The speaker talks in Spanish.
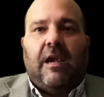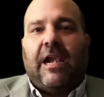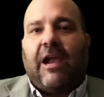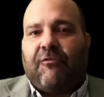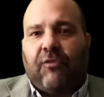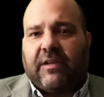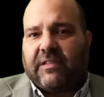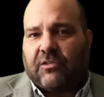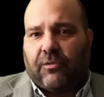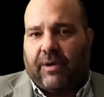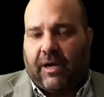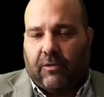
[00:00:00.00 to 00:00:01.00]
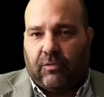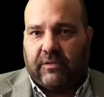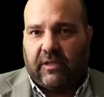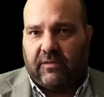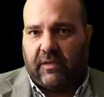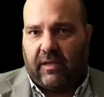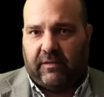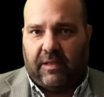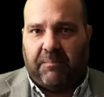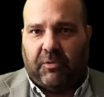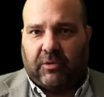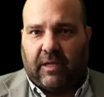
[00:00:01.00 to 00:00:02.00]
La fuerza sobre la justicia es la
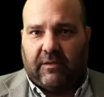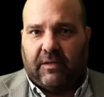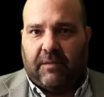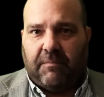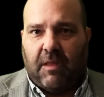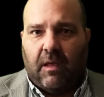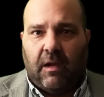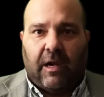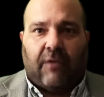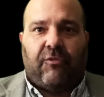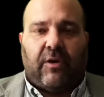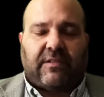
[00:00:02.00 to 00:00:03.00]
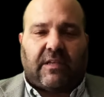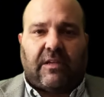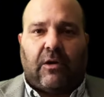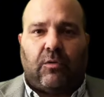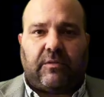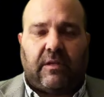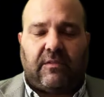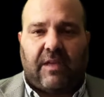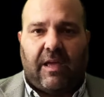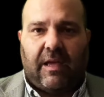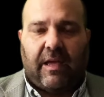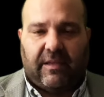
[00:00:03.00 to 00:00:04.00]
impotencia, la fuerza sin
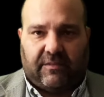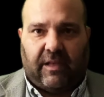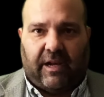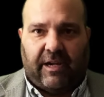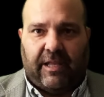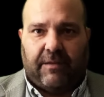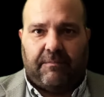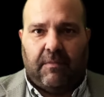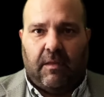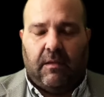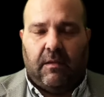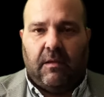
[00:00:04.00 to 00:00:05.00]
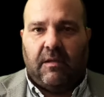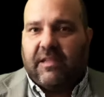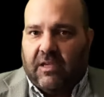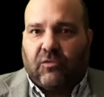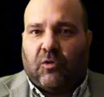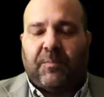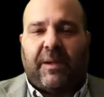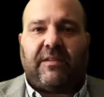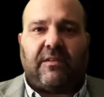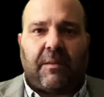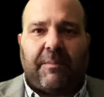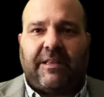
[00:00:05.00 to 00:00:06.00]
justicia es tiranía. Y esto es
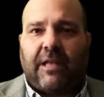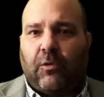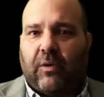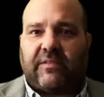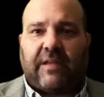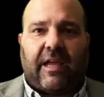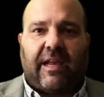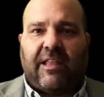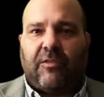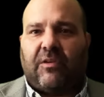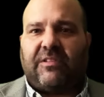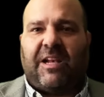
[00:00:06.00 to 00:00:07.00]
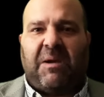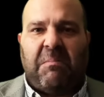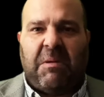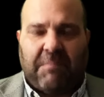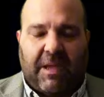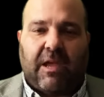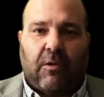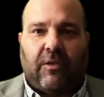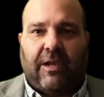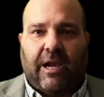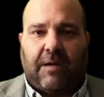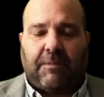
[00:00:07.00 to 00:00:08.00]
precisamente lo que están queriendo hacer en mi México
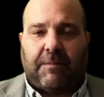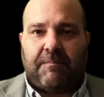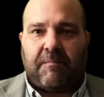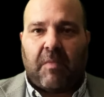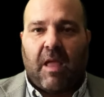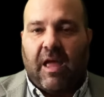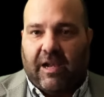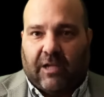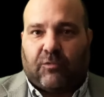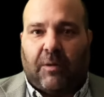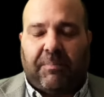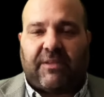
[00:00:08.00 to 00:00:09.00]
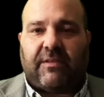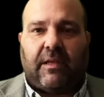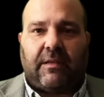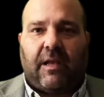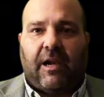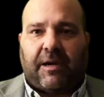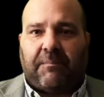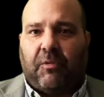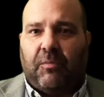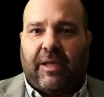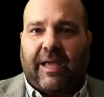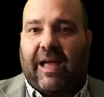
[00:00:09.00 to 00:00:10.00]
del alma. El actual presidente de la
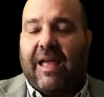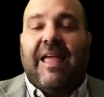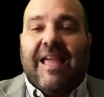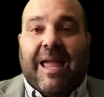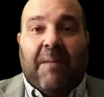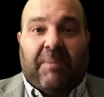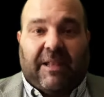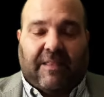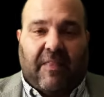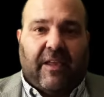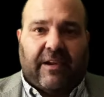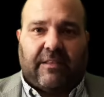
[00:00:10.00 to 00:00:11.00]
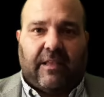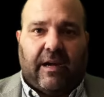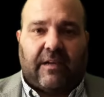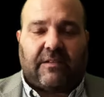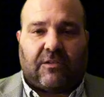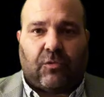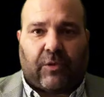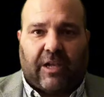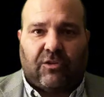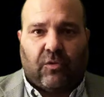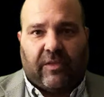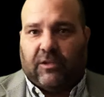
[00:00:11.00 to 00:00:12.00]
República, que pretende retirarse a su
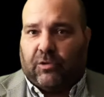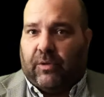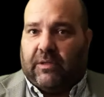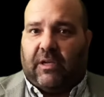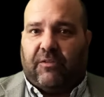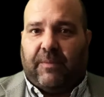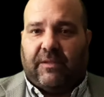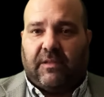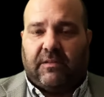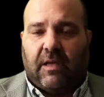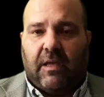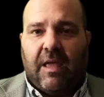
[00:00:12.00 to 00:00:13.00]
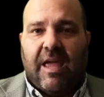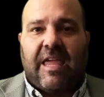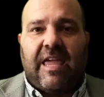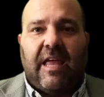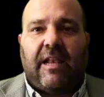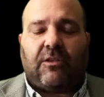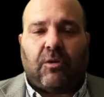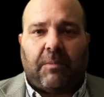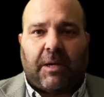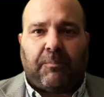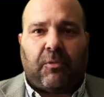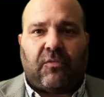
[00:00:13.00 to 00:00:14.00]
rancho dentro de tres meses, quiere
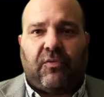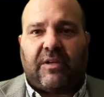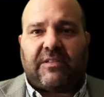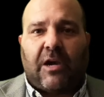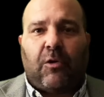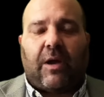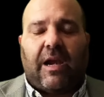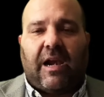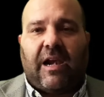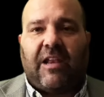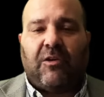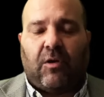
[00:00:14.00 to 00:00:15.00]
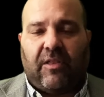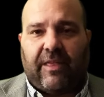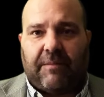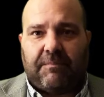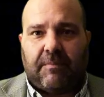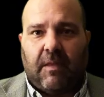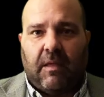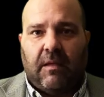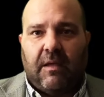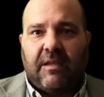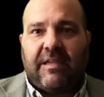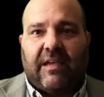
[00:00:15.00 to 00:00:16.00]
tomar por fuerza lo que la ley no le da,
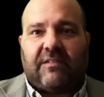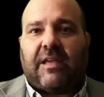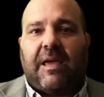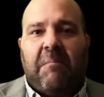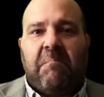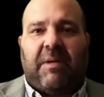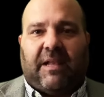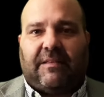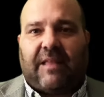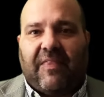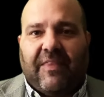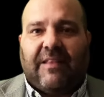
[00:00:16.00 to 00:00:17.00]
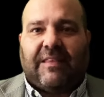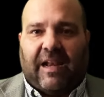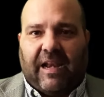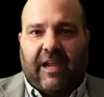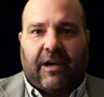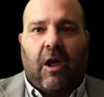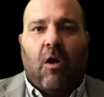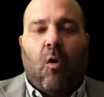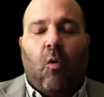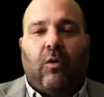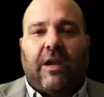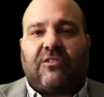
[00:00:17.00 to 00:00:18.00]
y es que pretende tener
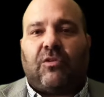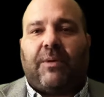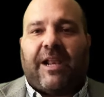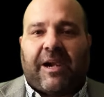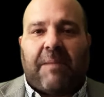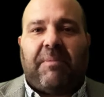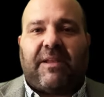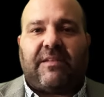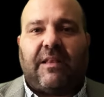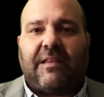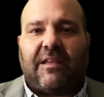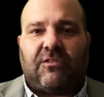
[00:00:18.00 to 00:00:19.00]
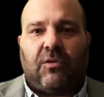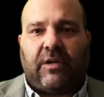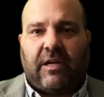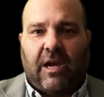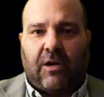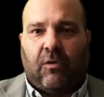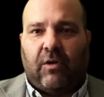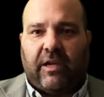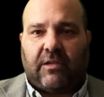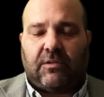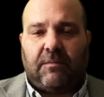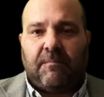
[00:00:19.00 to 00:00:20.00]
una sobrerepresentación en el
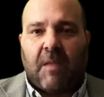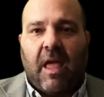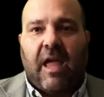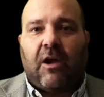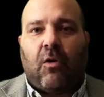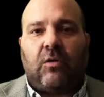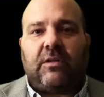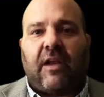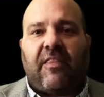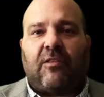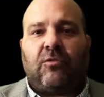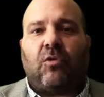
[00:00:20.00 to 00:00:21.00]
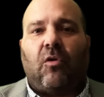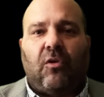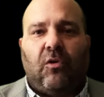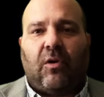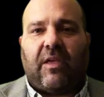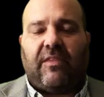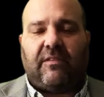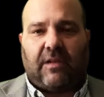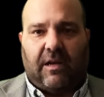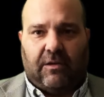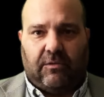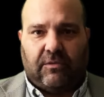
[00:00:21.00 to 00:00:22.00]
Congreso en contra de todo lo que dice
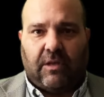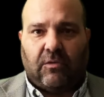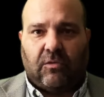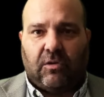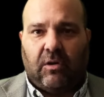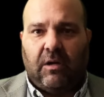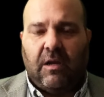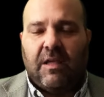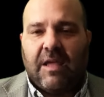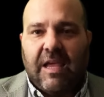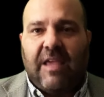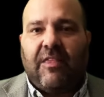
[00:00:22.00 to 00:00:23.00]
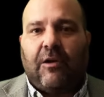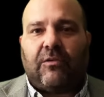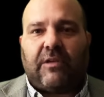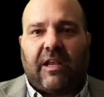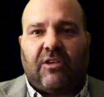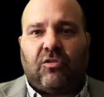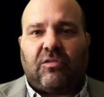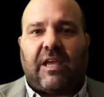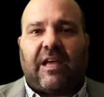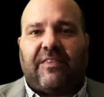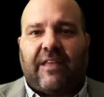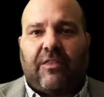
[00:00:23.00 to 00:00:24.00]
la Constitución y de los derechos y
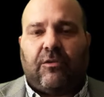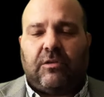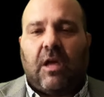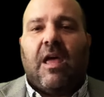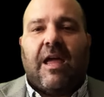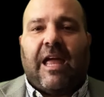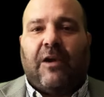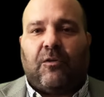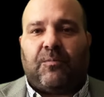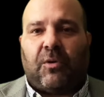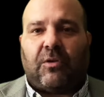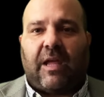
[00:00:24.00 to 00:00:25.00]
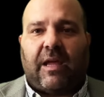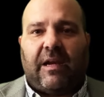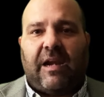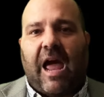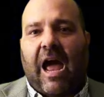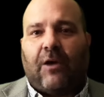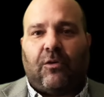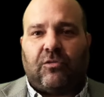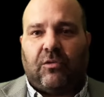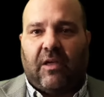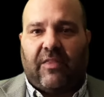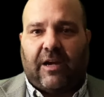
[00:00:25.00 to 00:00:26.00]
candados que nos protegen a los
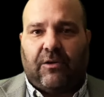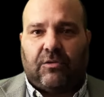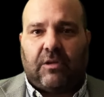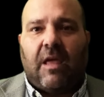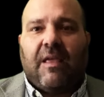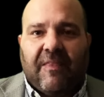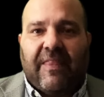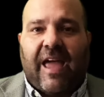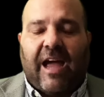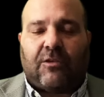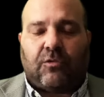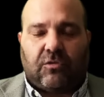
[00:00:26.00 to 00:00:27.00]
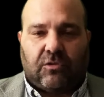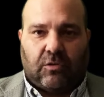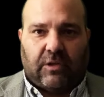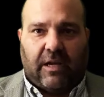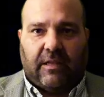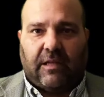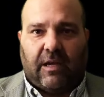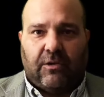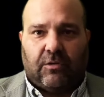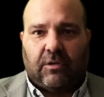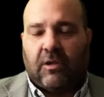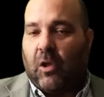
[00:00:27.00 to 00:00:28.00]
ciudadanos de actos
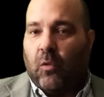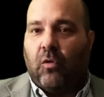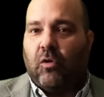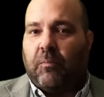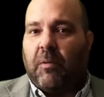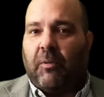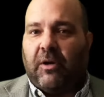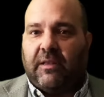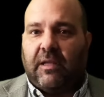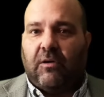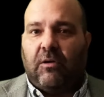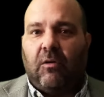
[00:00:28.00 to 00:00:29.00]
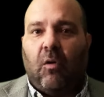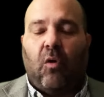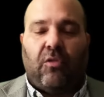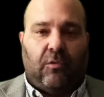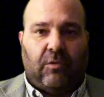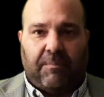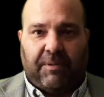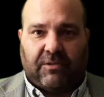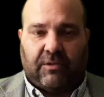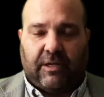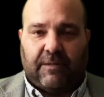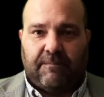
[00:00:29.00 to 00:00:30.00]
totalitarios de un grupo político o de una
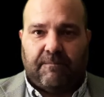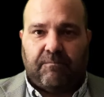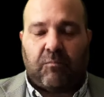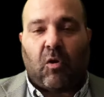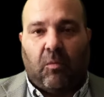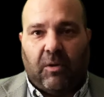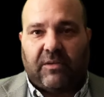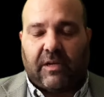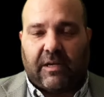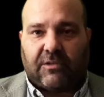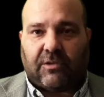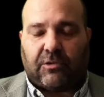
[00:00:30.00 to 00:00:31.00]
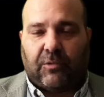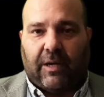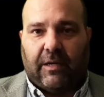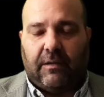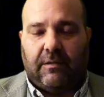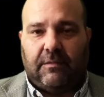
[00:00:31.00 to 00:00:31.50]
persona, como es el caso actual.